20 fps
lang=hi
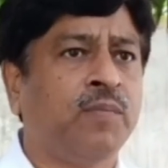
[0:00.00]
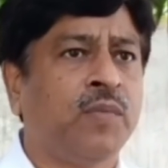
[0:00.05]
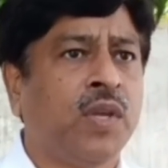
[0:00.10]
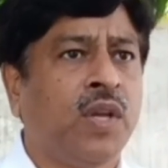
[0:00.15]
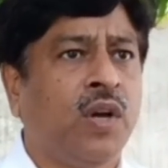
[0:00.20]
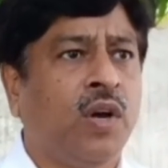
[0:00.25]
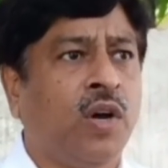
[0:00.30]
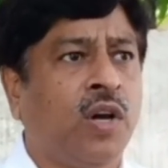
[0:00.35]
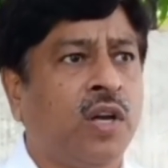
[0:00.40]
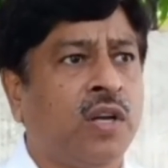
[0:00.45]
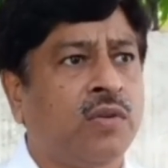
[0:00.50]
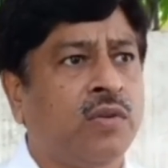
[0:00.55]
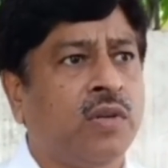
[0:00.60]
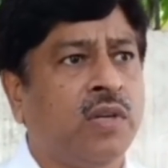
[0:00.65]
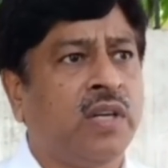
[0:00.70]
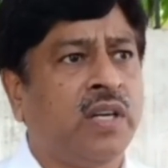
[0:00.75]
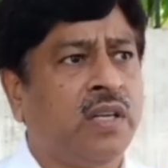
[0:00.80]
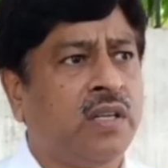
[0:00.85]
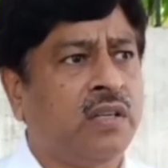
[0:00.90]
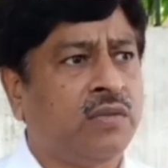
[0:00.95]
और
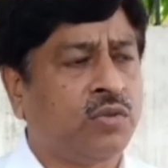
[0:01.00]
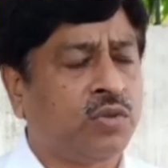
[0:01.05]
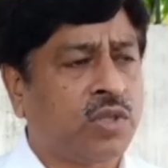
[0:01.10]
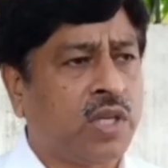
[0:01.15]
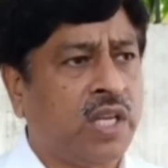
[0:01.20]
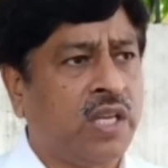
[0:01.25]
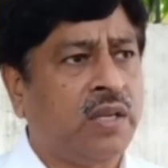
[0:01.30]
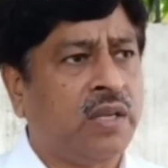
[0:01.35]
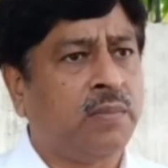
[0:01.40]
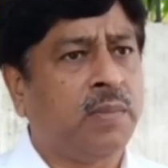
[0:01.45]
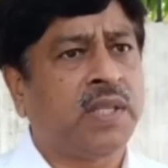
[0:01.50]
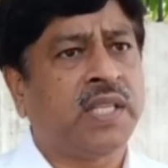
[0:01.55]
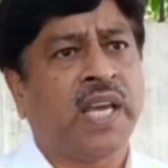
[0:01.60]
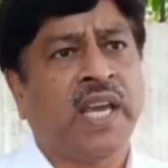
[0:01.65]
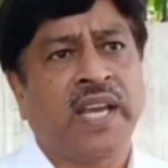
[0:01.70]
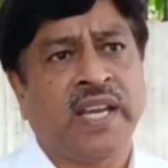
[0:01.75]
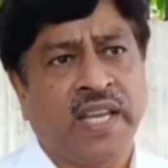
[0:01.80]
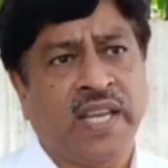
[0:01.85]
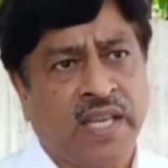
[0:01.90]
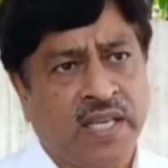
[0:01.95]
उसके बताया
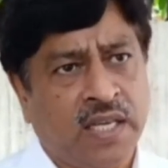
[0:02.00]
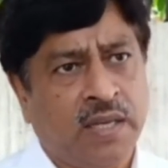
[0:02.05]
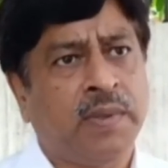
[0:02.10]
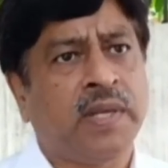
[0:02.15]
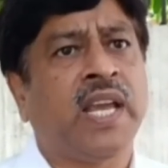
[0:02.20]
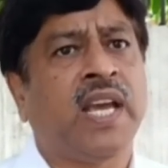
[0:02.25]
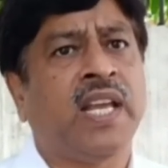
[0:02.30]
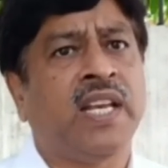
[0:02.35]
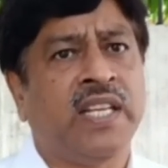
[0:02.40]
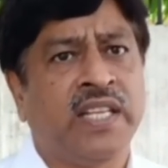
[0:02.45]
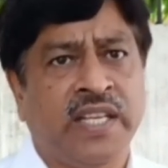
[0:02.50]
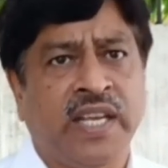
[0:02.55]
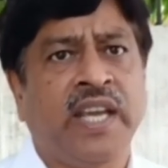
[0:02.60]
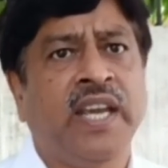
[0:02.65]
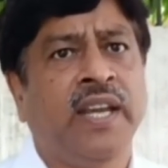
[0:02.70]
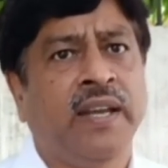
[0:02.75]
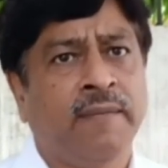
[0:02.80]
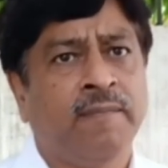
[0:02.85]
गया कि भी क्या लिंक है